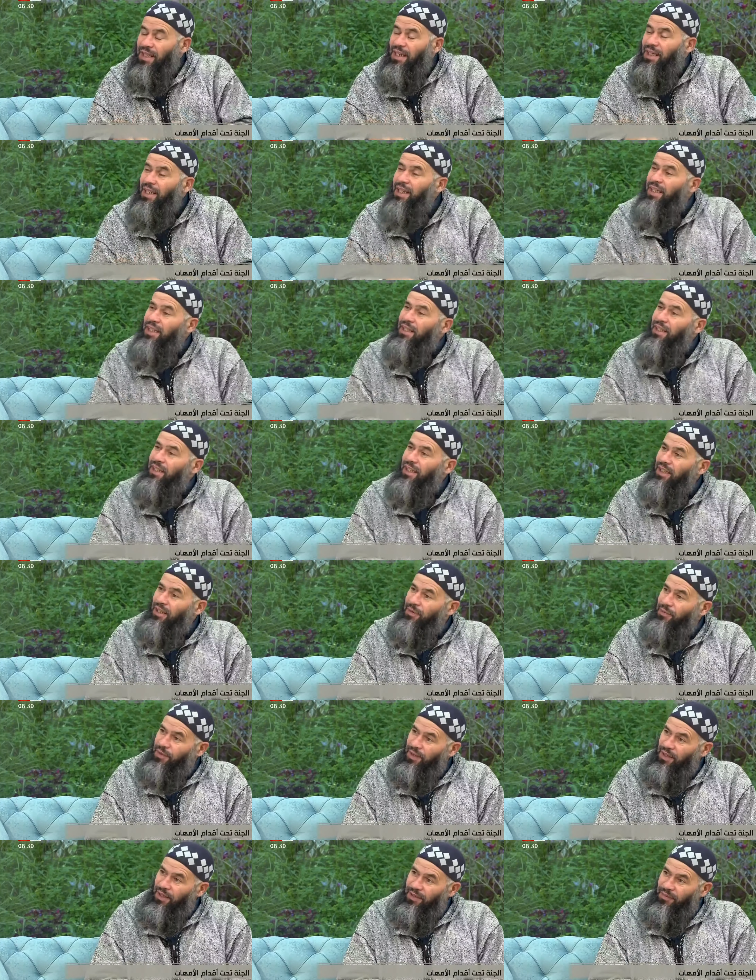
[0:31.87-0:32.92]
لكن
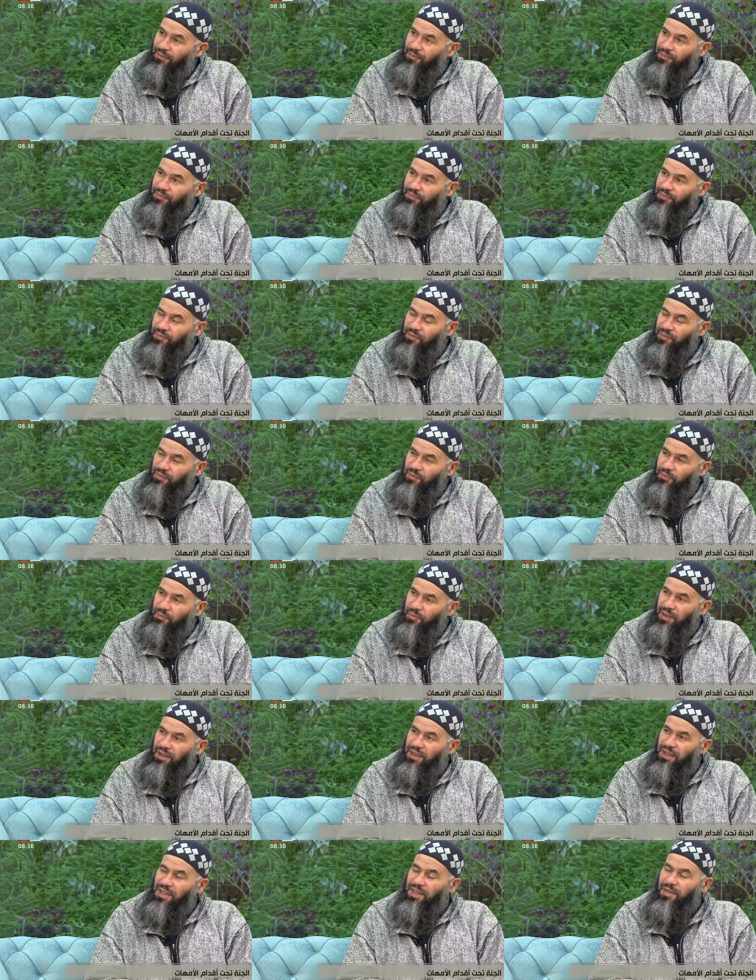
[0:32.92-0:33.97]
الكفالة
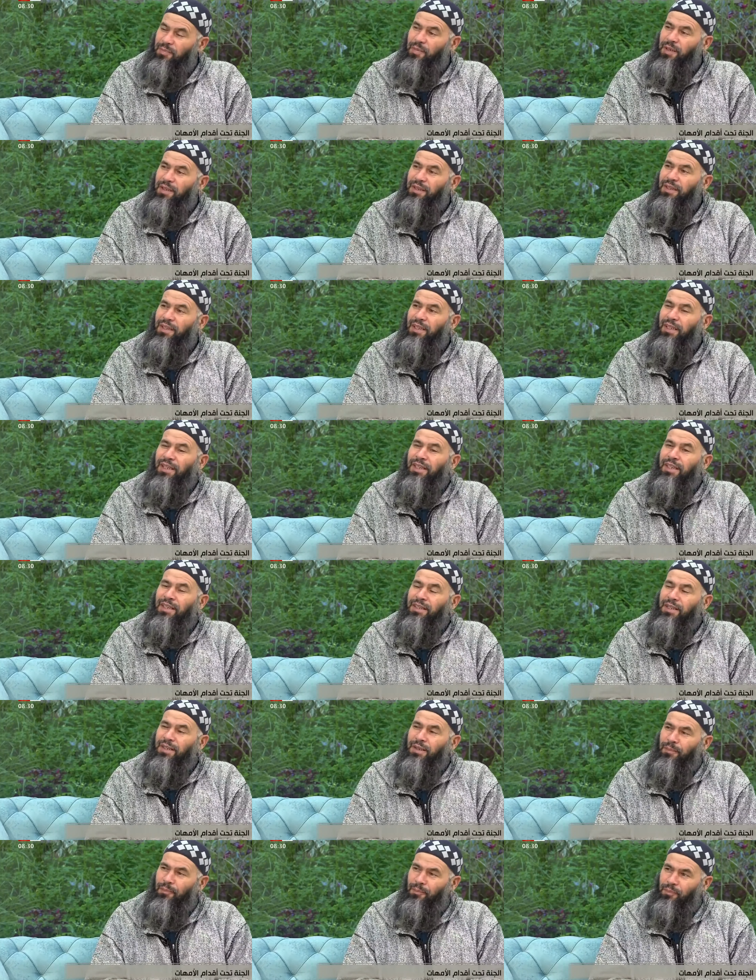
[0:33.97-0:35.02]
بالنسبة
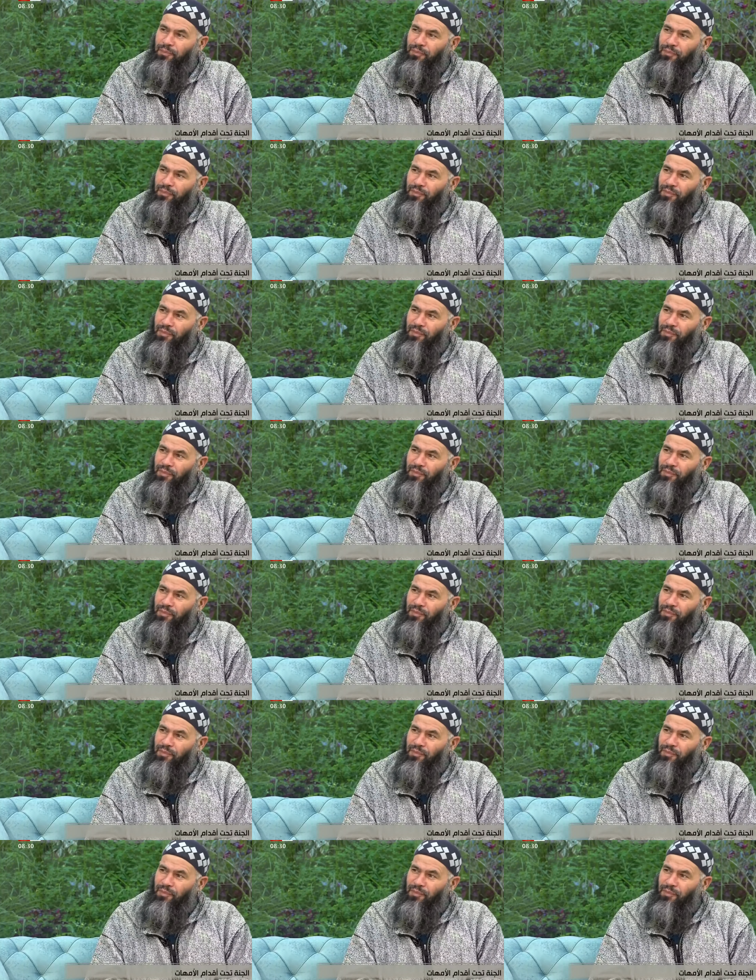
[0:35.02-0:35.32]
لليتيم